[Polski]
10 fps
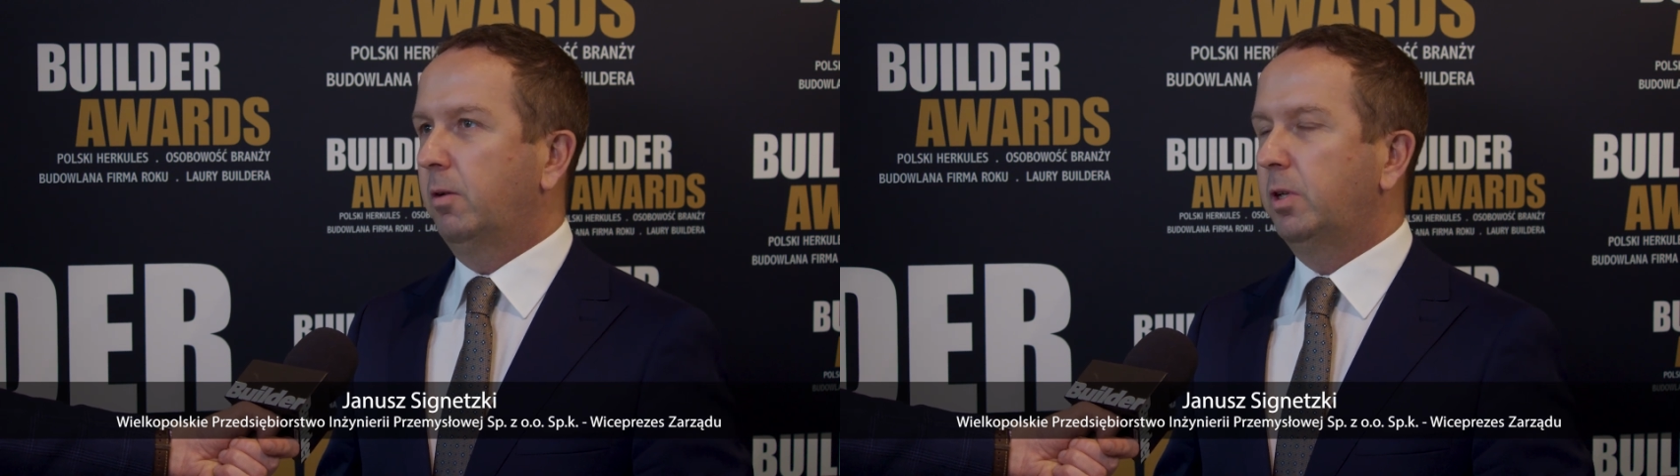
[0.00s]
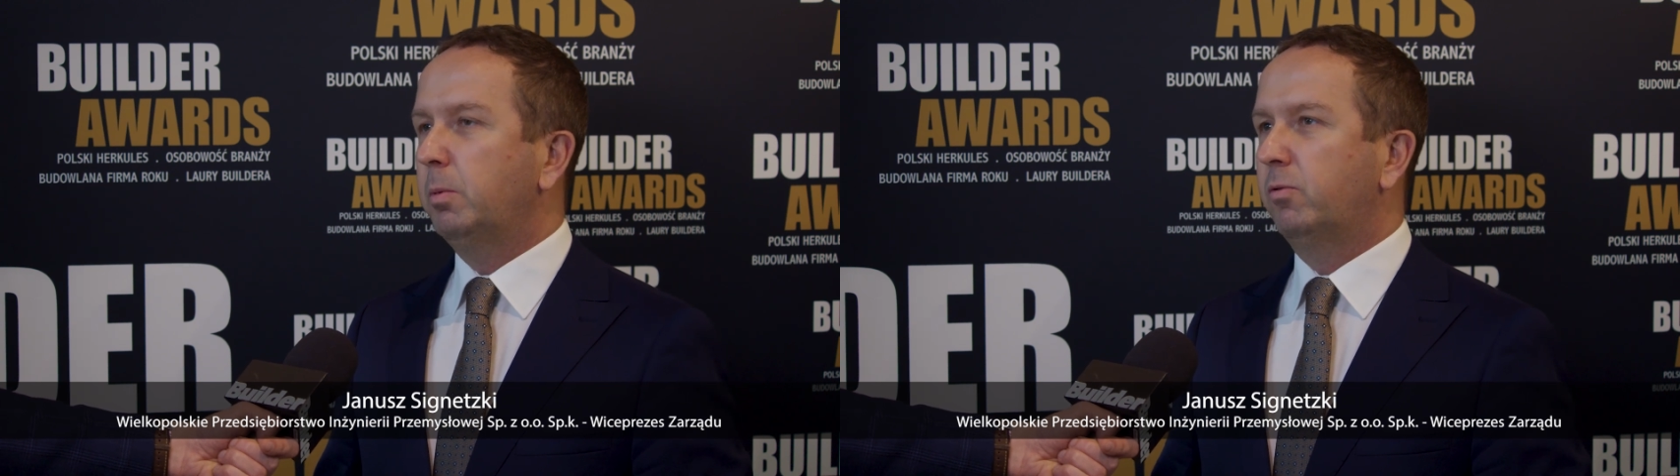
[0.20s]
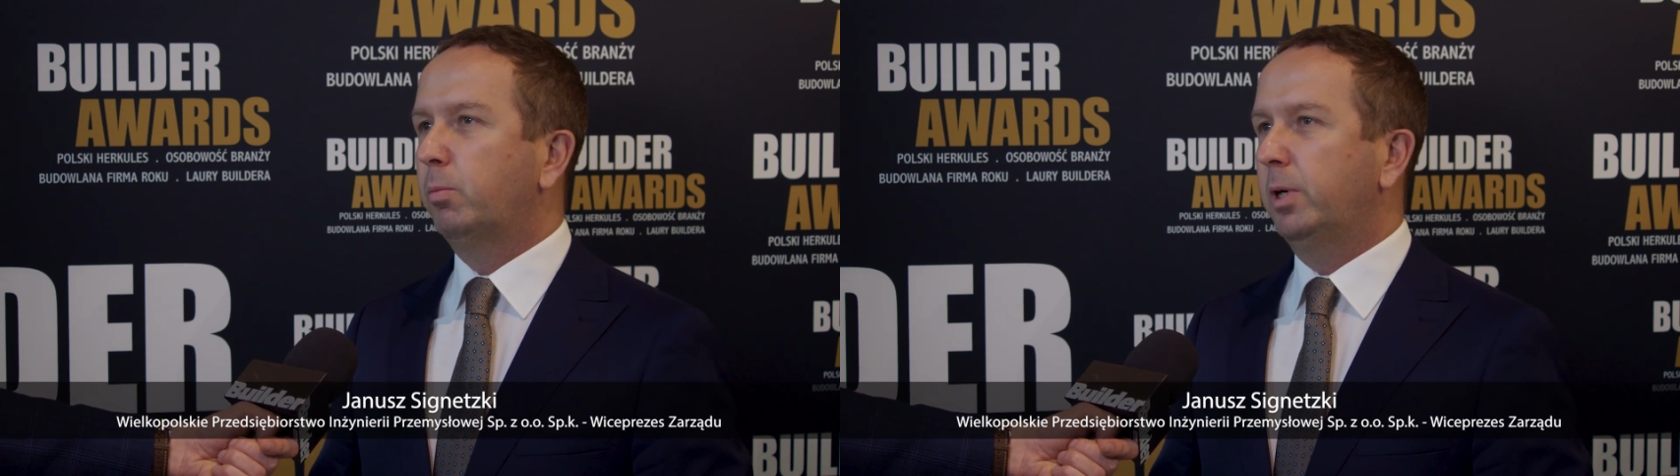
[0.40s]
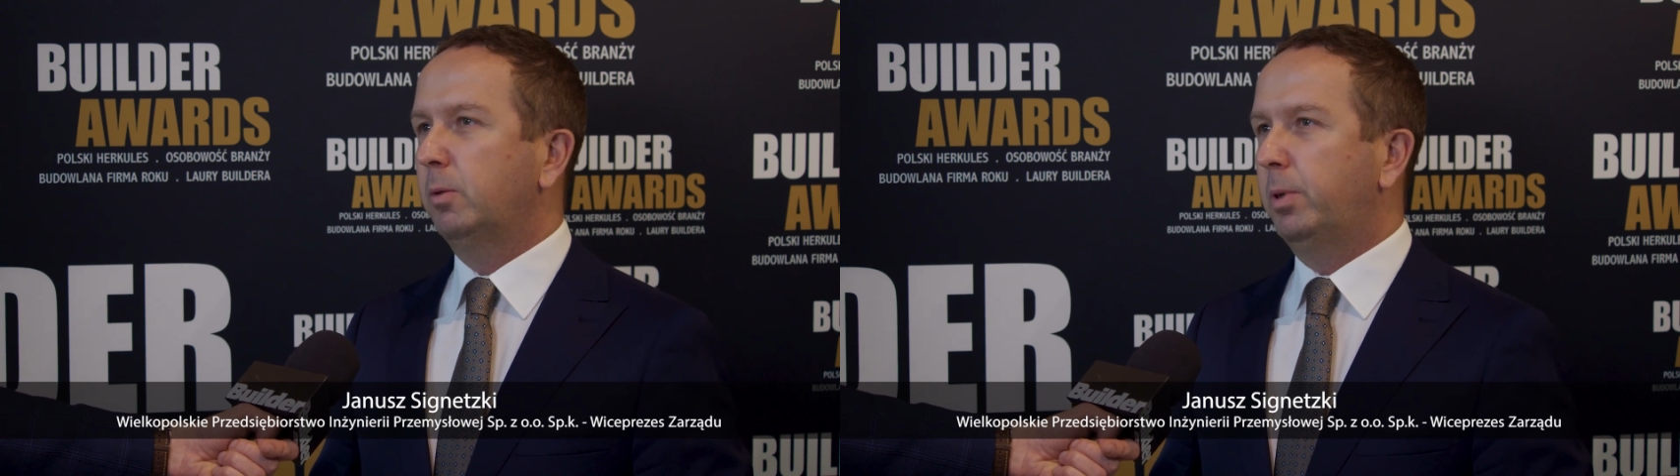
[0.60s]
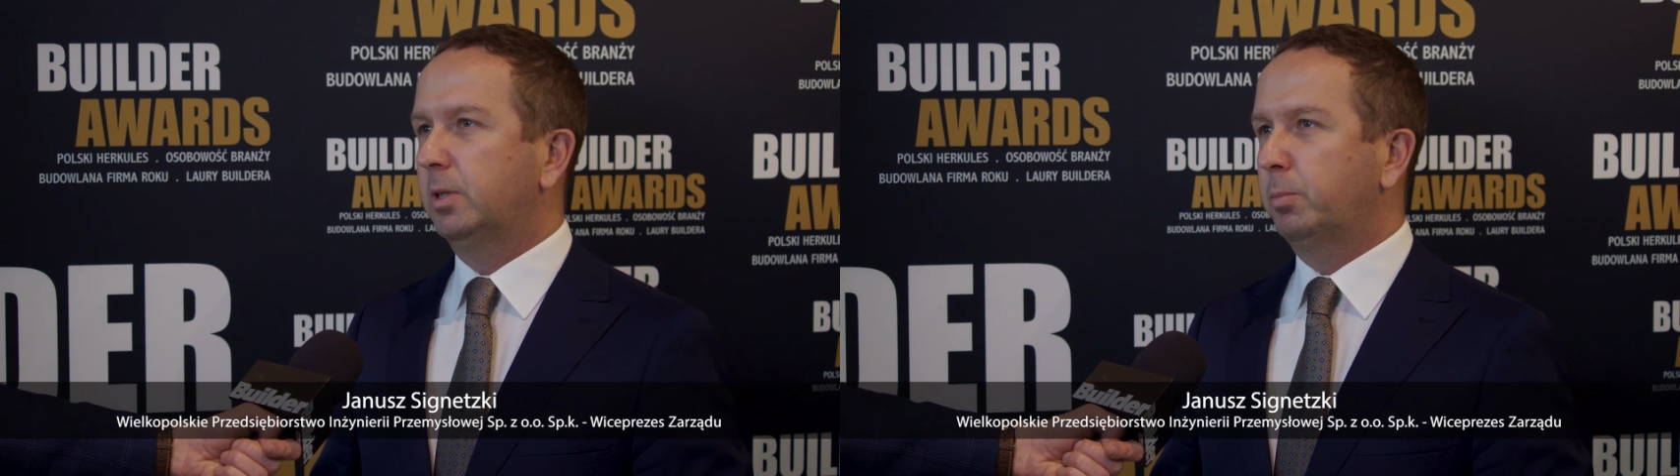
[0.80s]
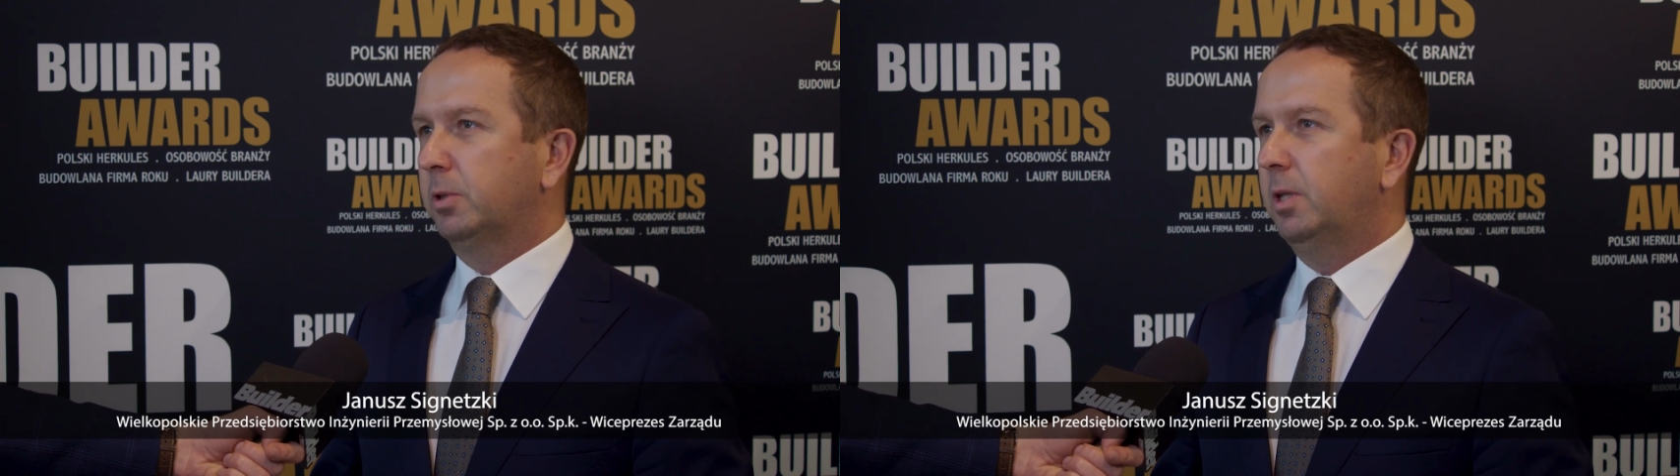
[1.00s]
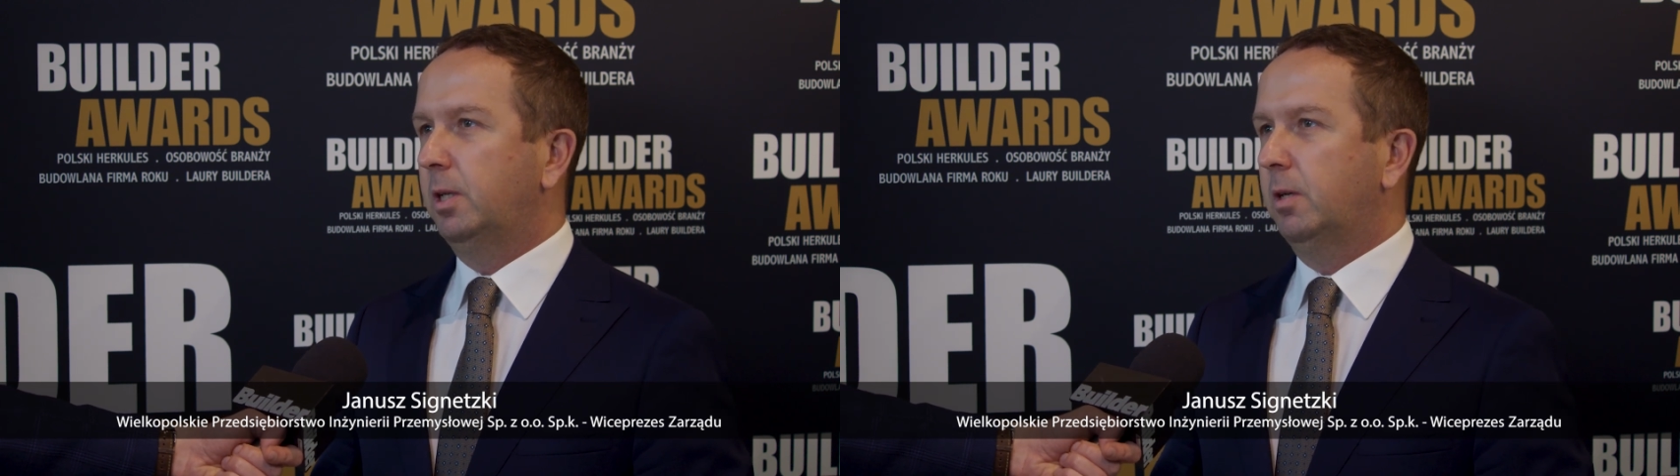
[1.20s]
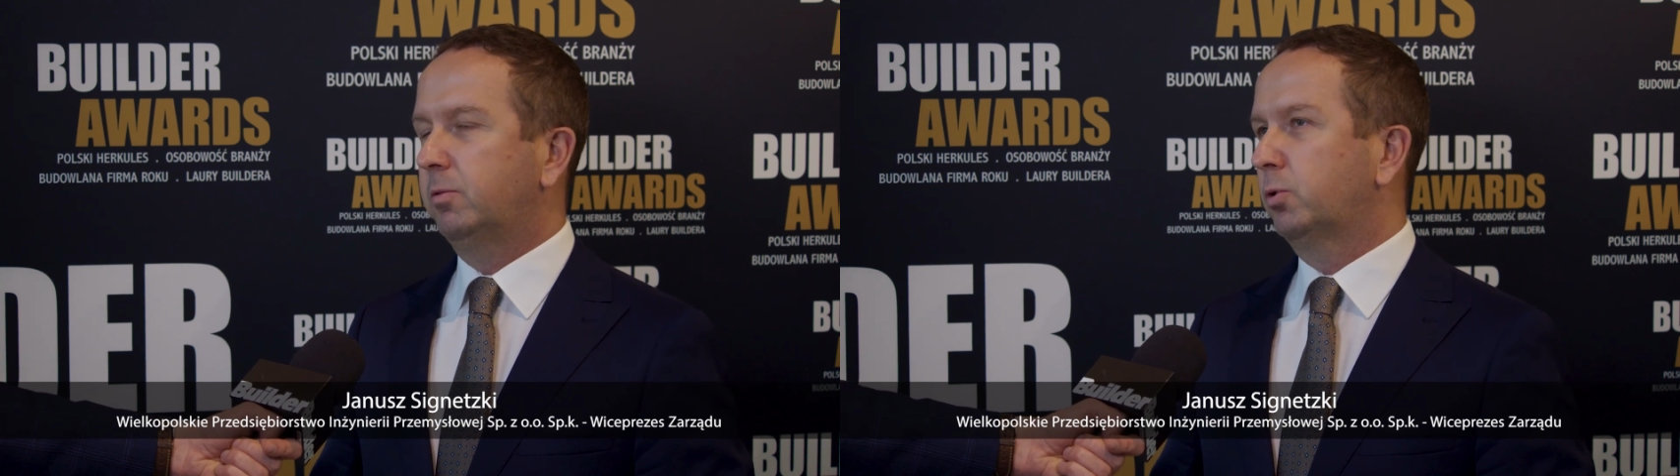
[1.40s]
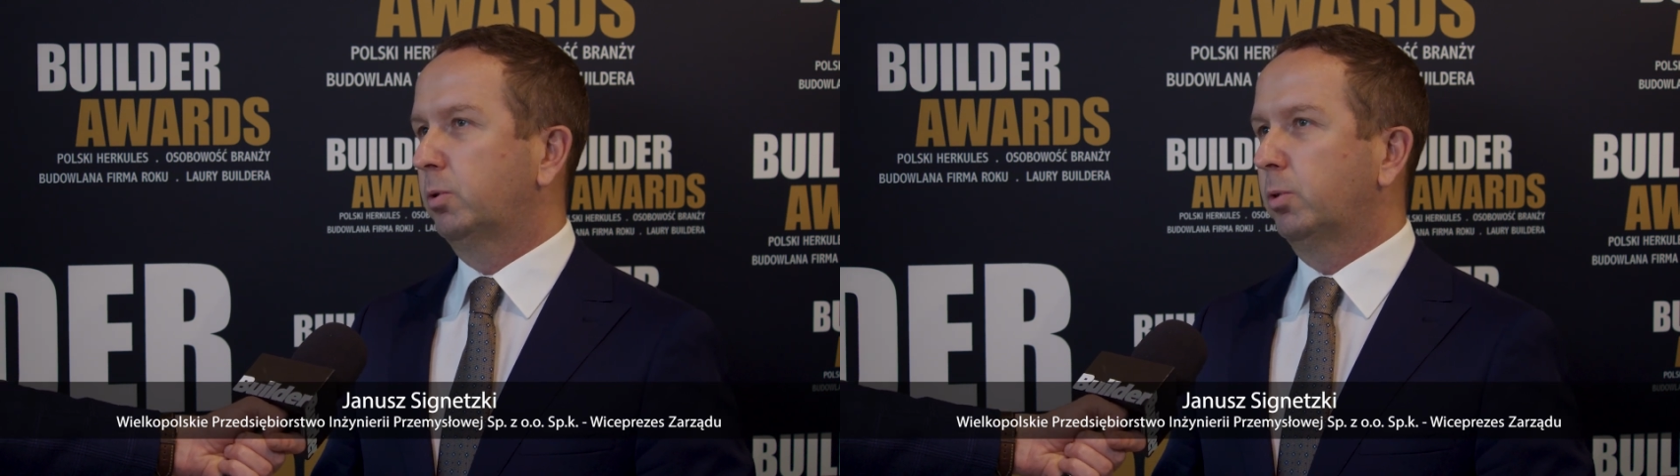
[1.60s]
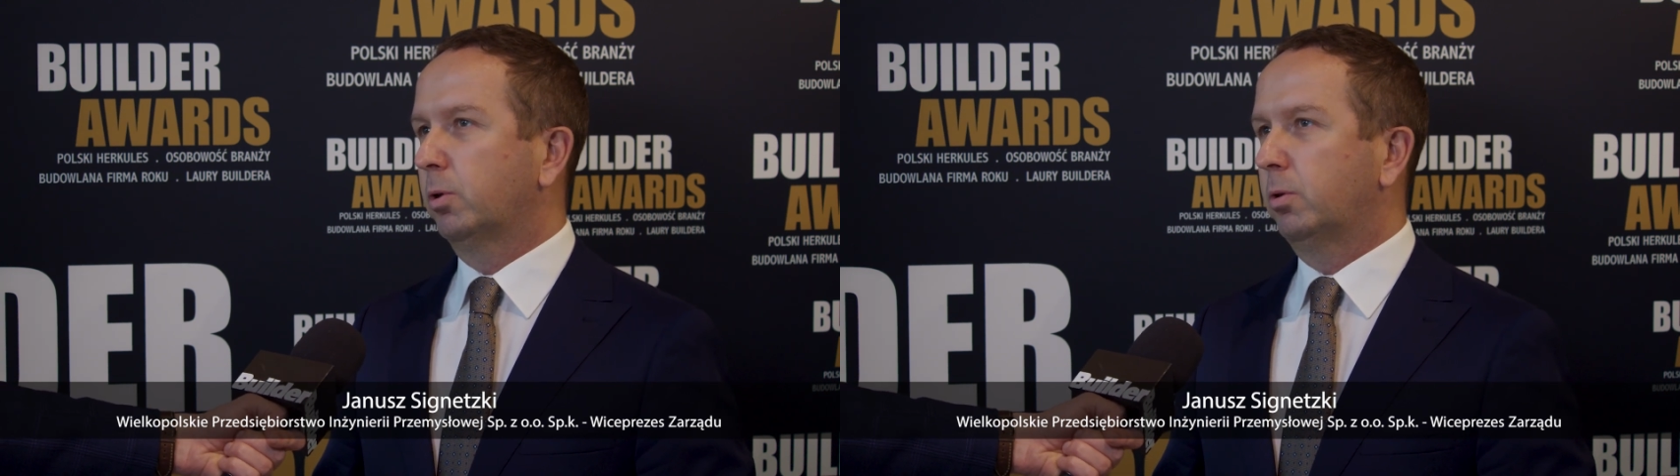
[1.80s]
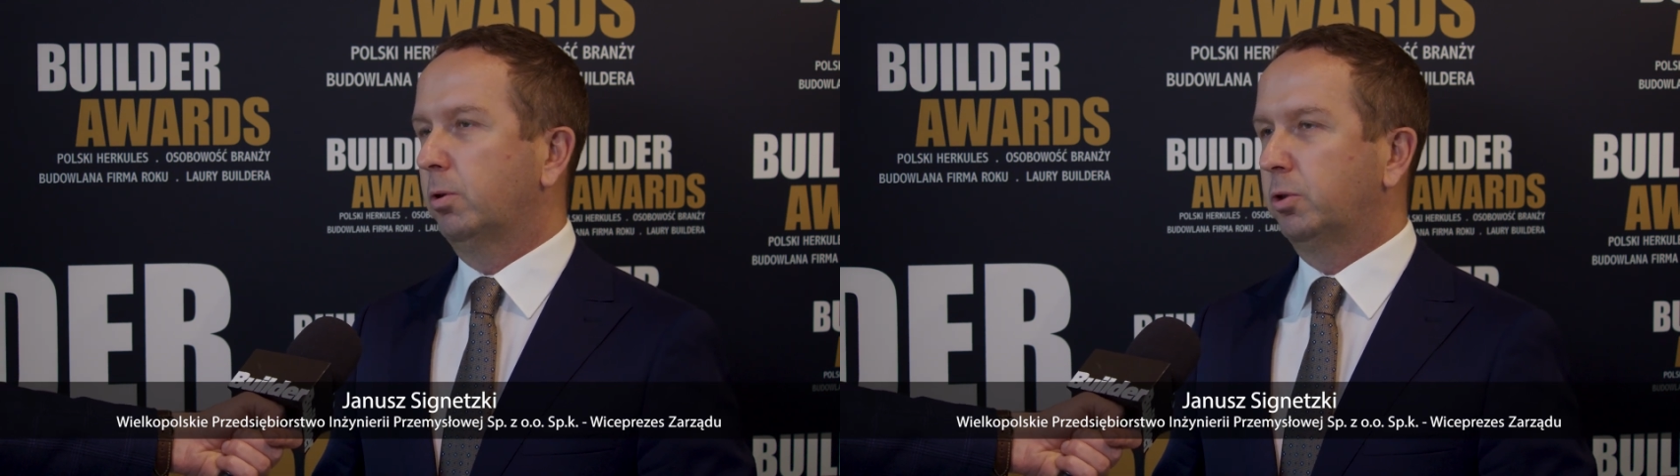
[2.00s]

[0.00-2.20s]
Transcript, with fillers: Firma WPIP z Poznania w zeszłym roku